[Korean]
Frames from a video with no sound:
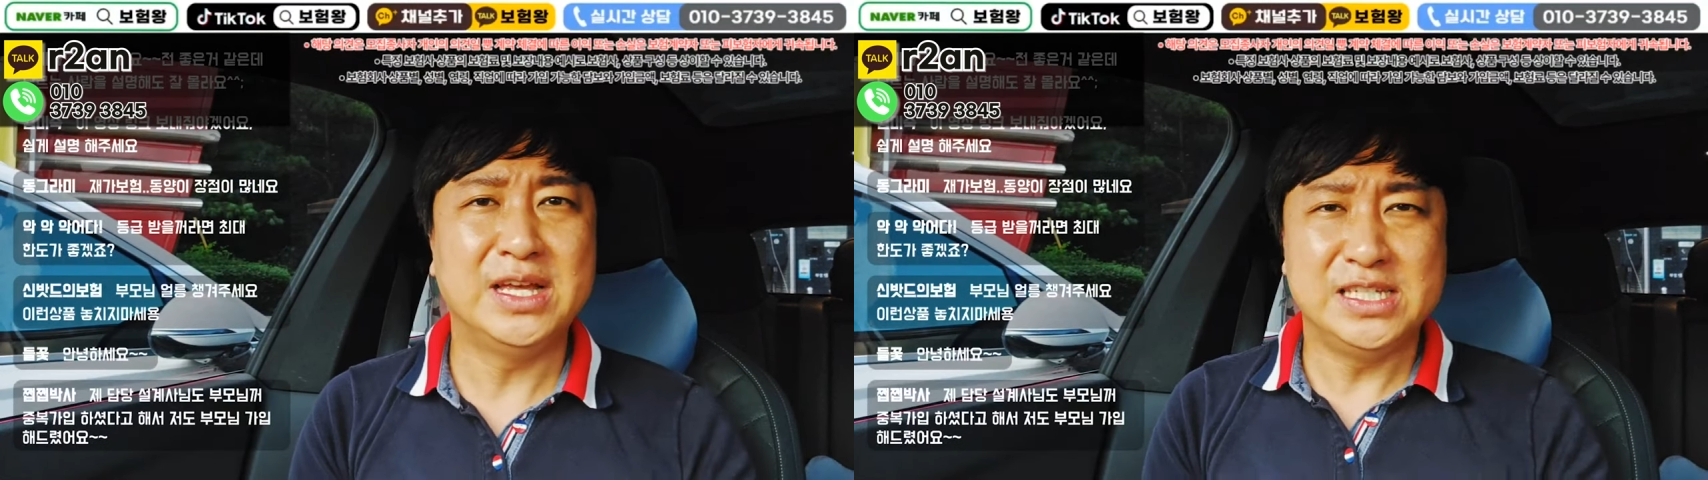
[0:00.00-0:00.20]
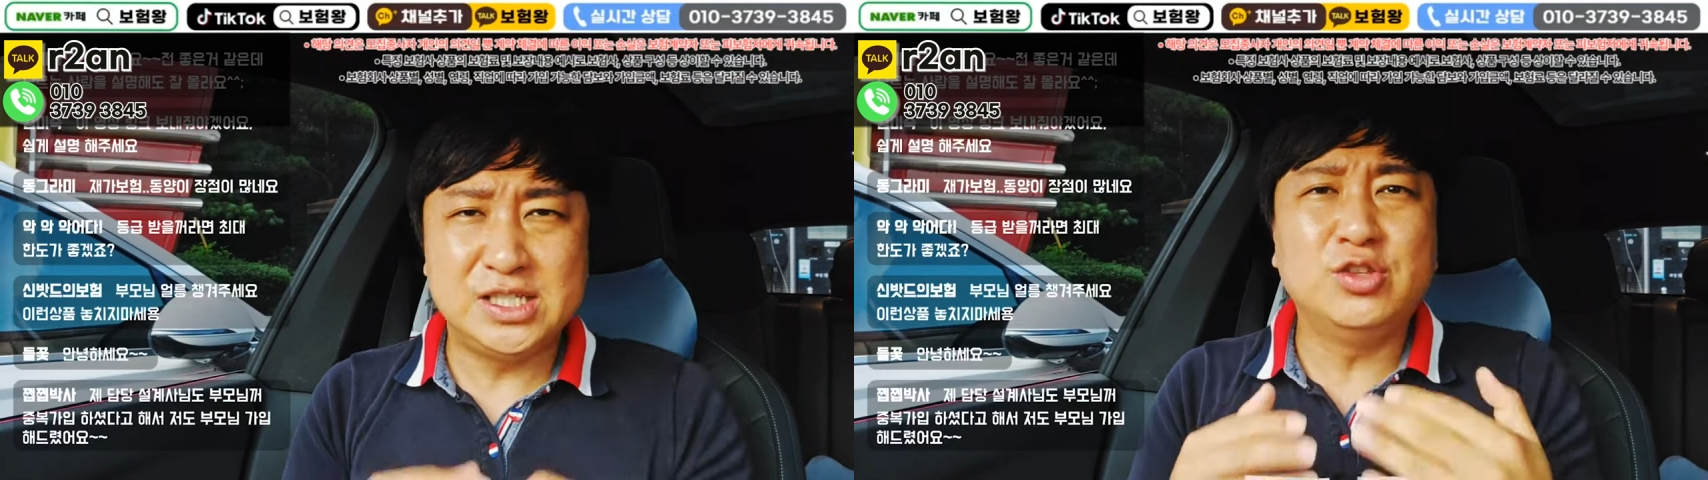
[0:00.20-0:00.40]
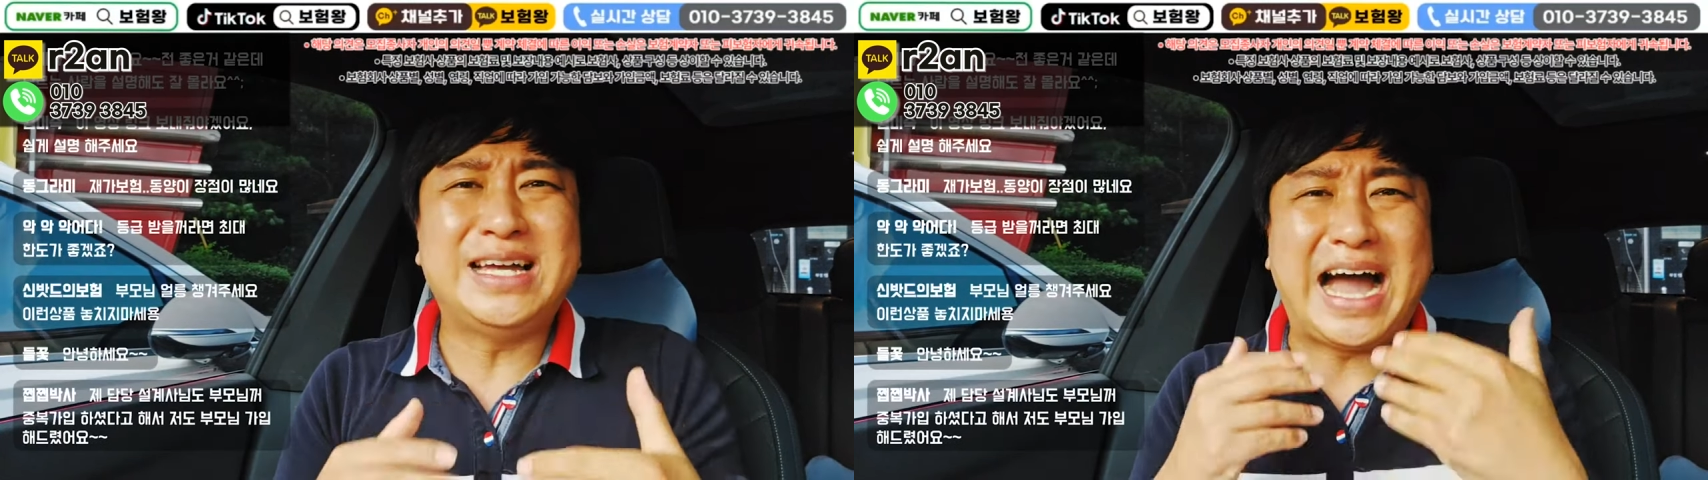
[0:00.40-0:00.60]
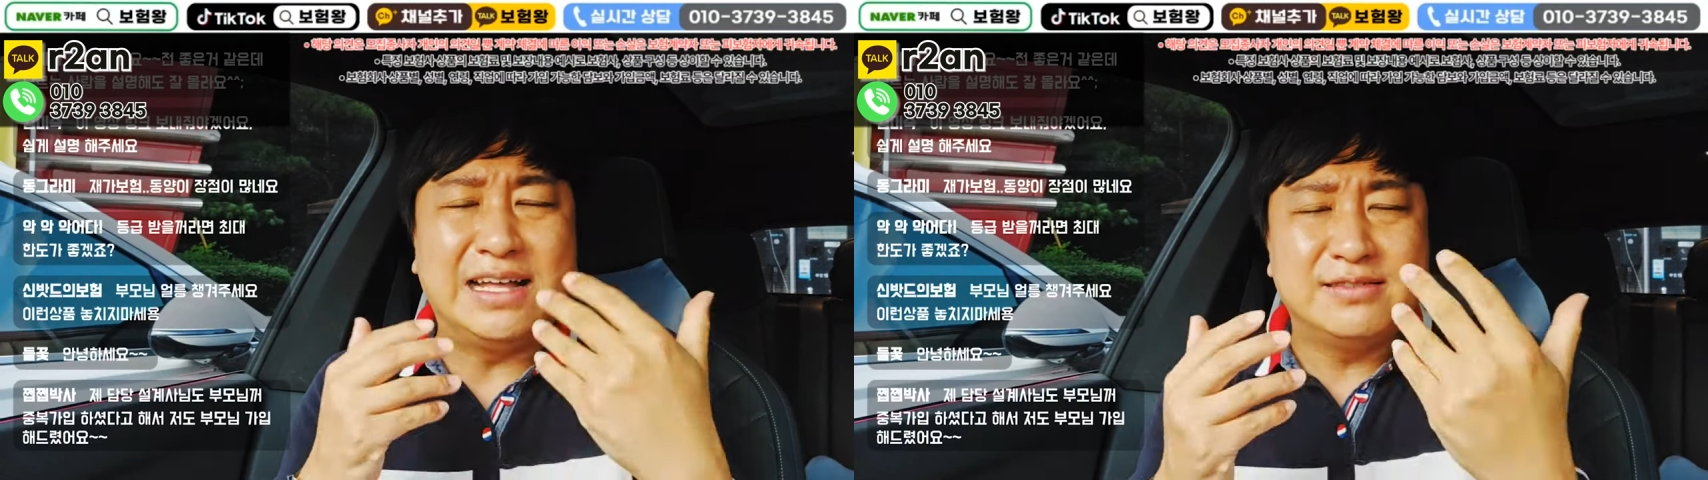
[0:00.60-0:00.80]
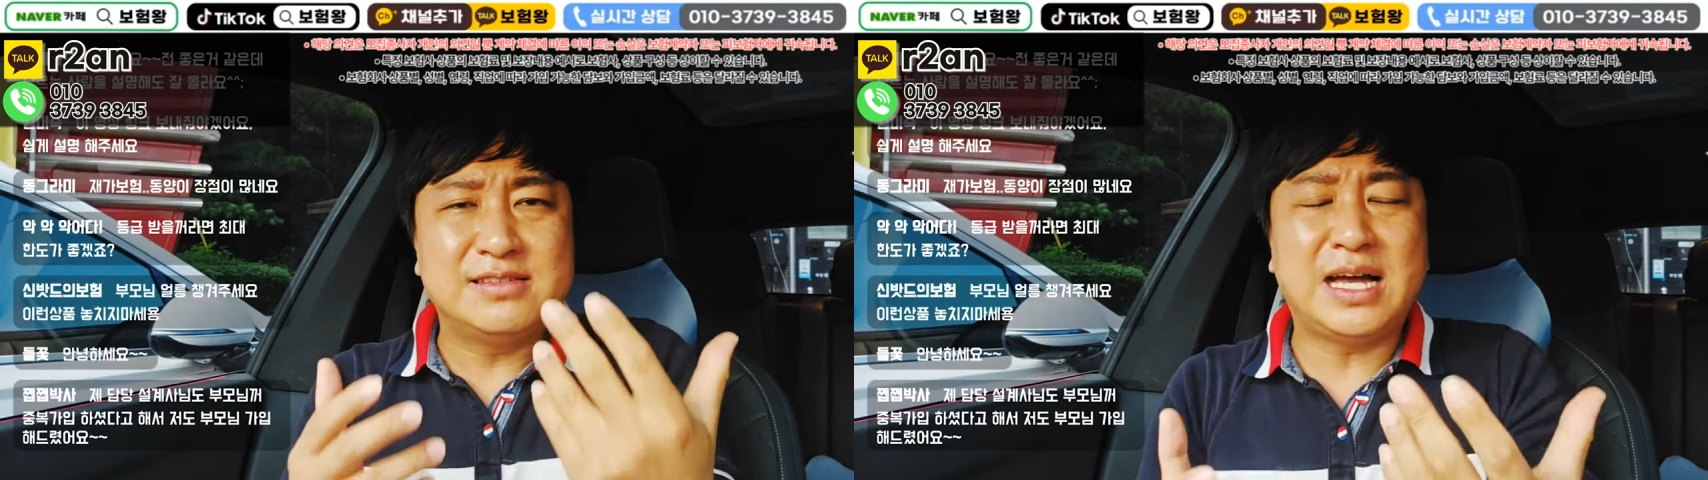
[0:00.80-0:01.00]
이거는
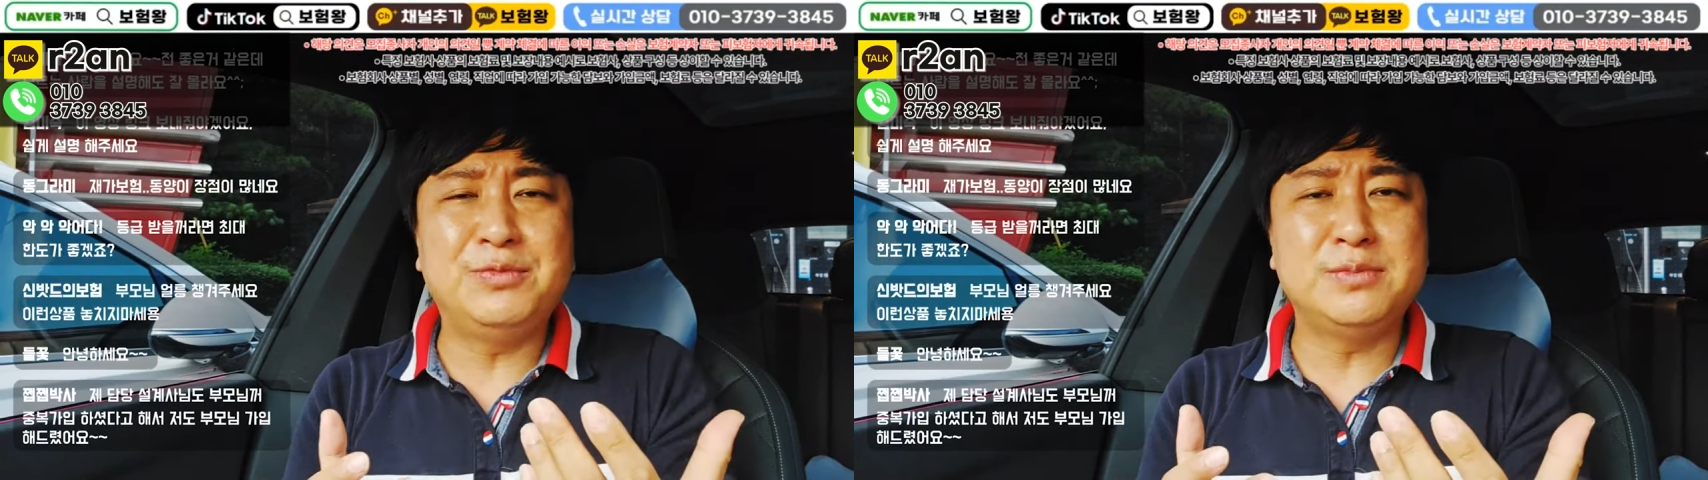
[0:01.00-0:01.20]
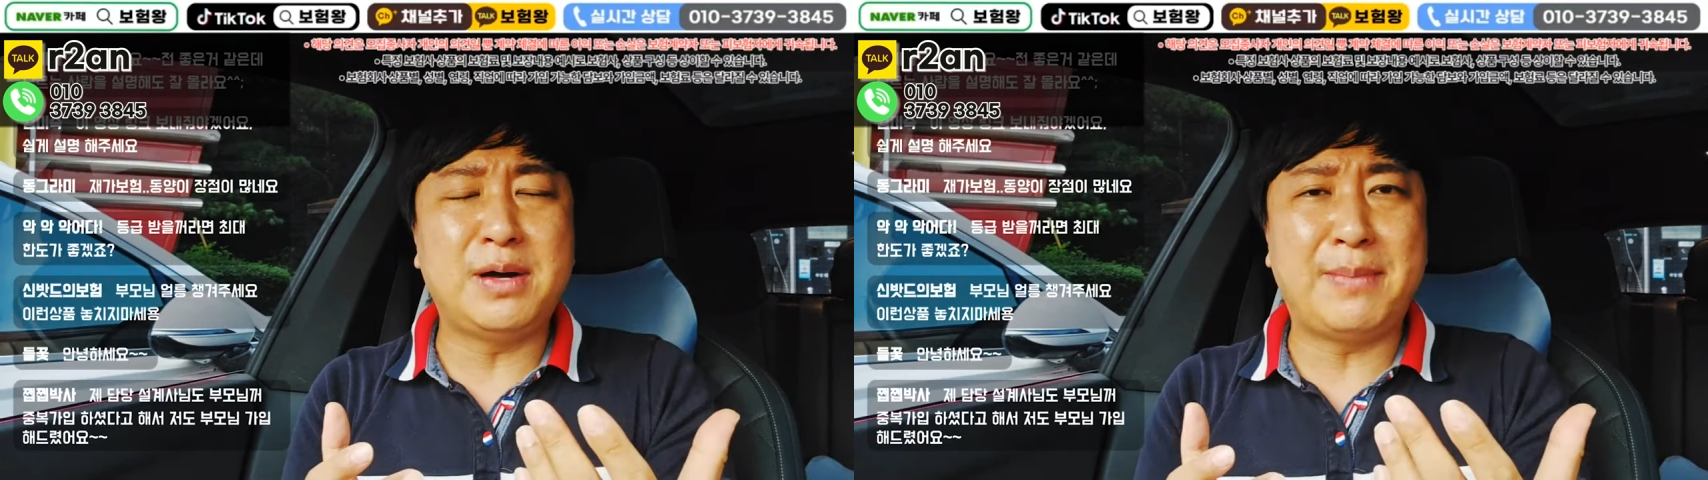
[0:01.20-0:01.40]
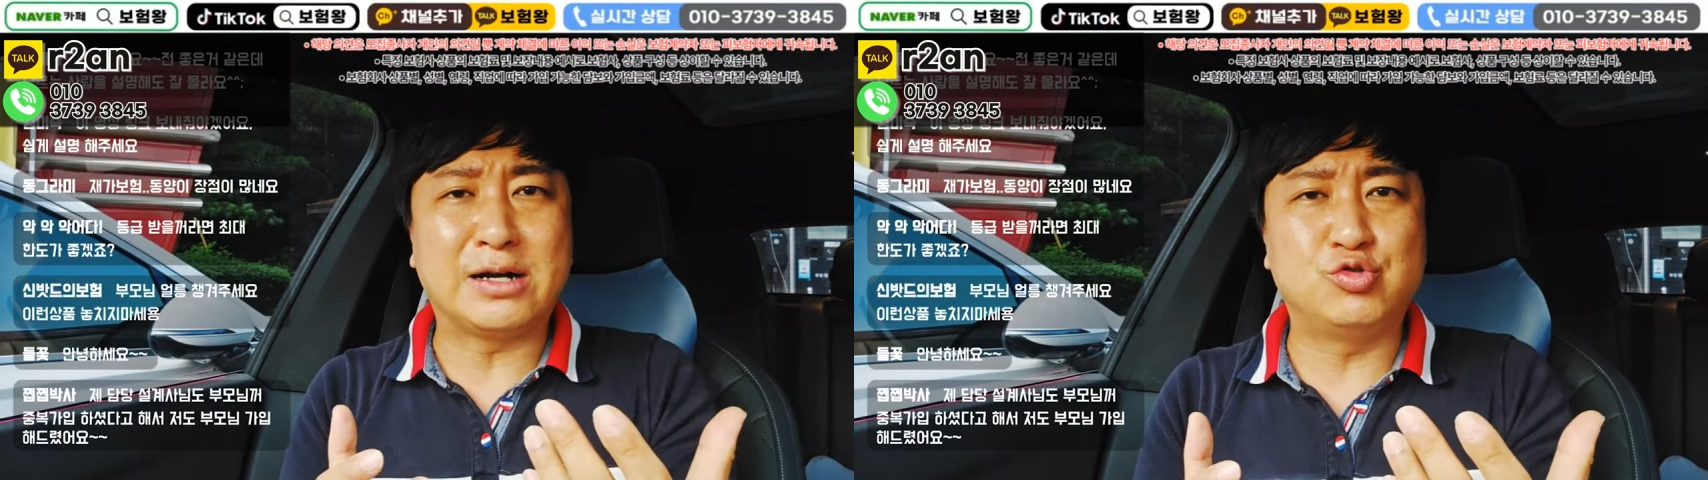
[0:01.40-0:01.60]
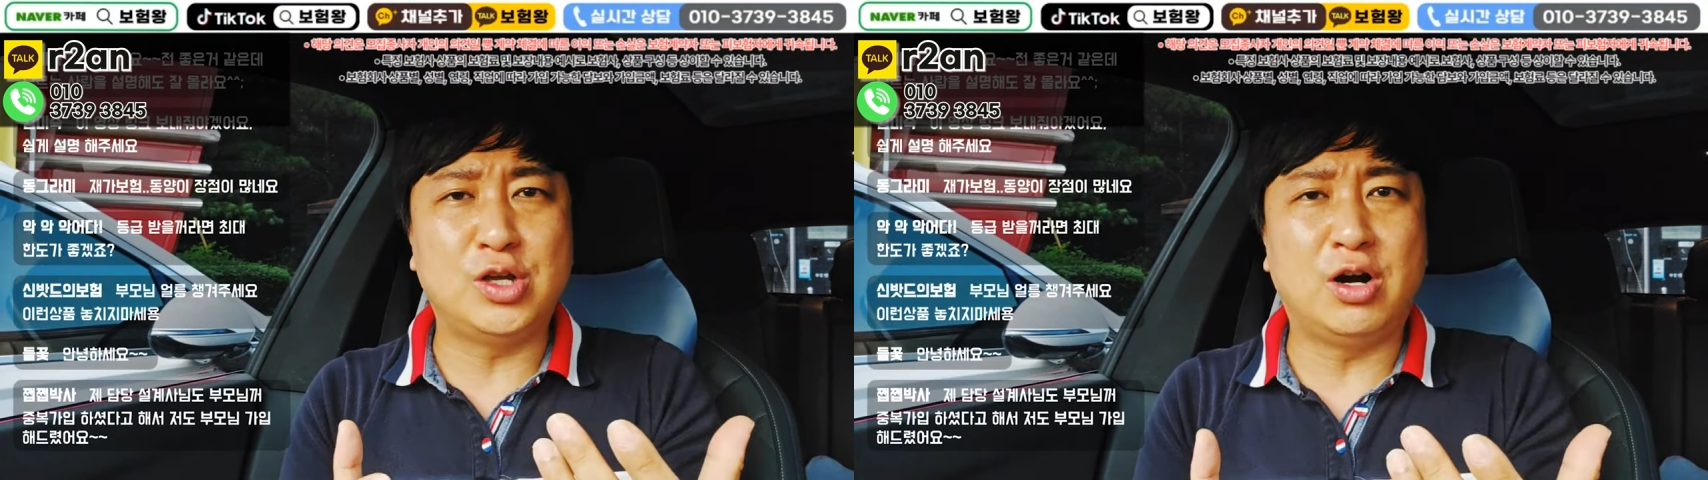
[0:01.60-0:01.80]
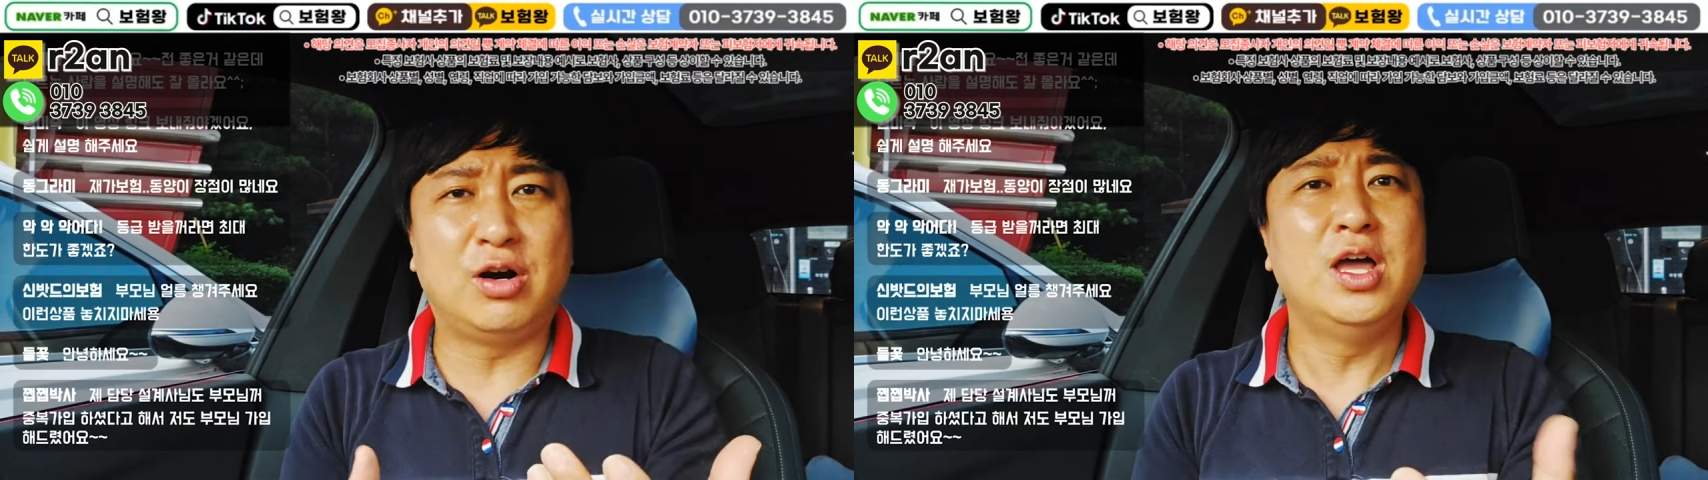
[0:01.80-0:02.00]
아는 사람들만
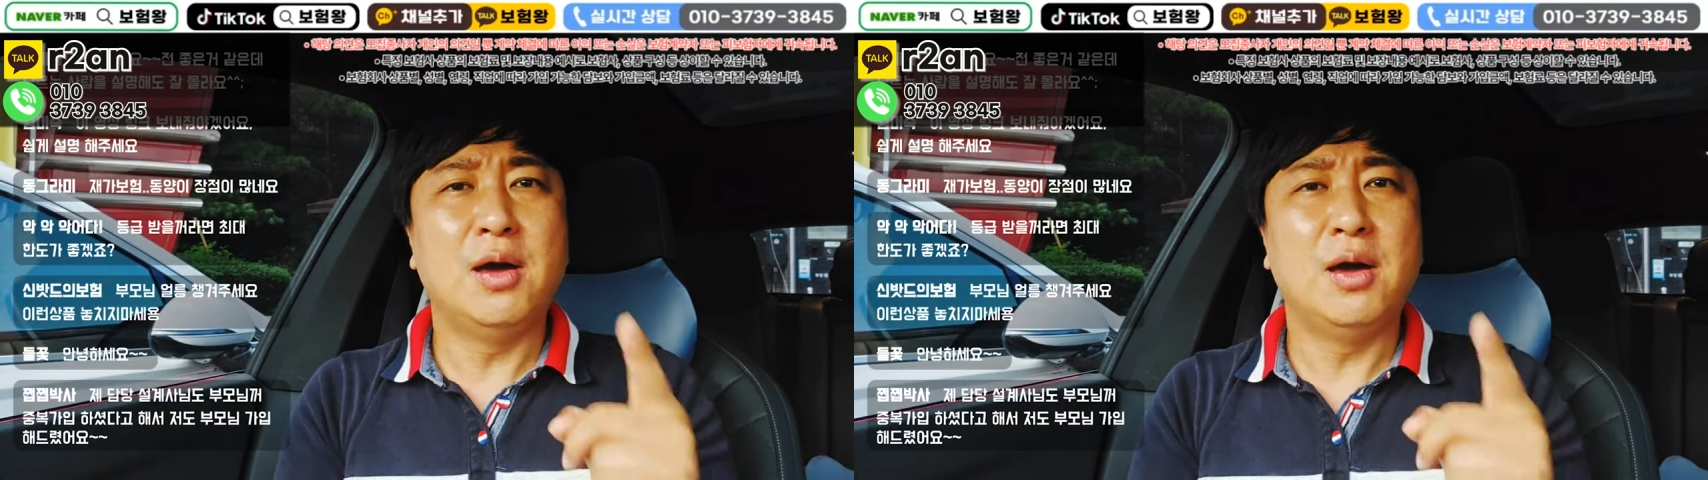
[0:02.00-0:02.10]
받고요.